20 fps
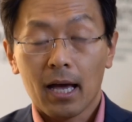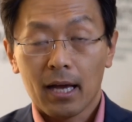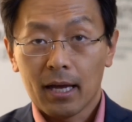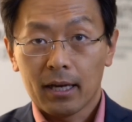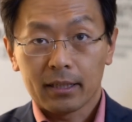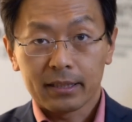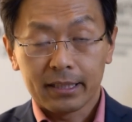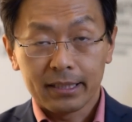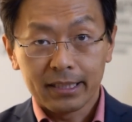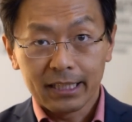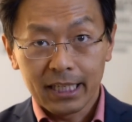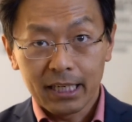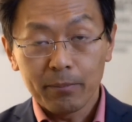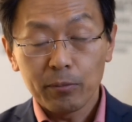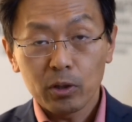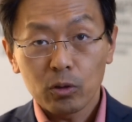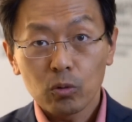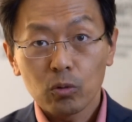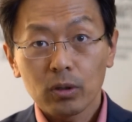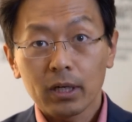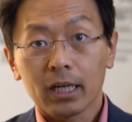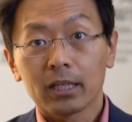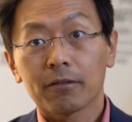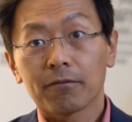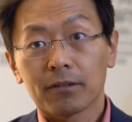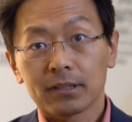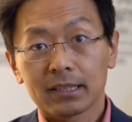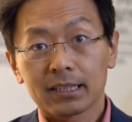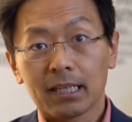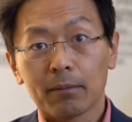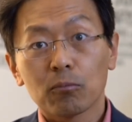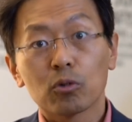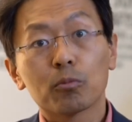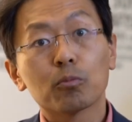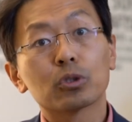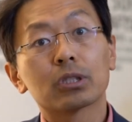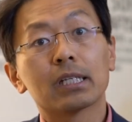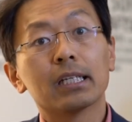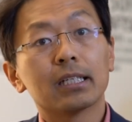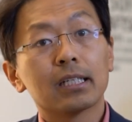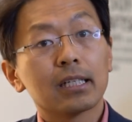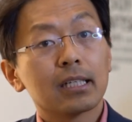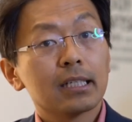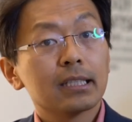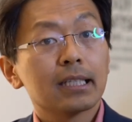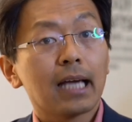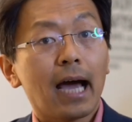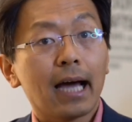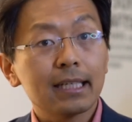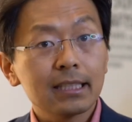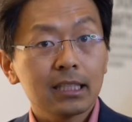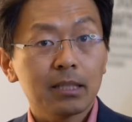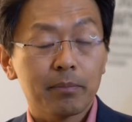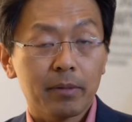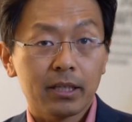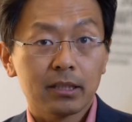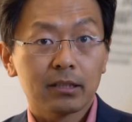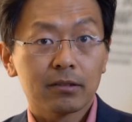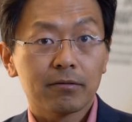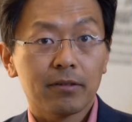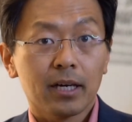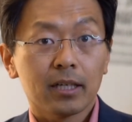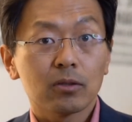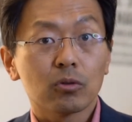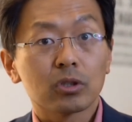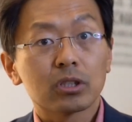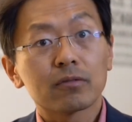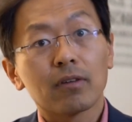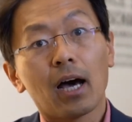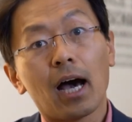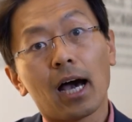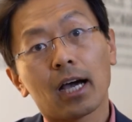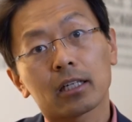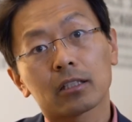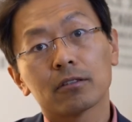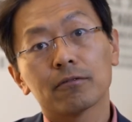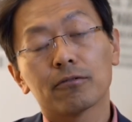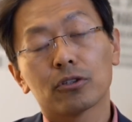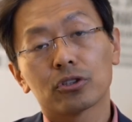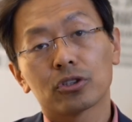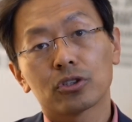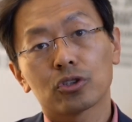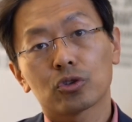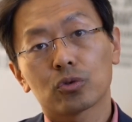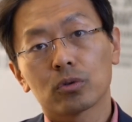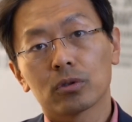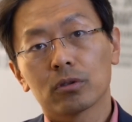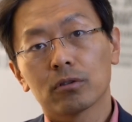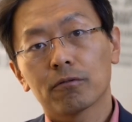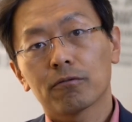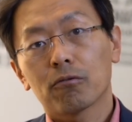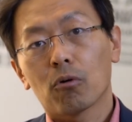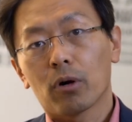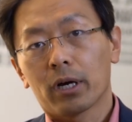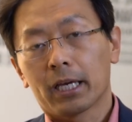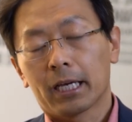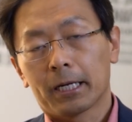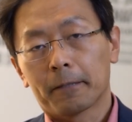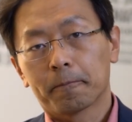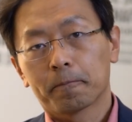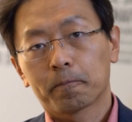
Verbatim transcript: Genehmigung. Eine Versammlung muss lediglich angemeldet werden und zwar 48 Stunden vorher.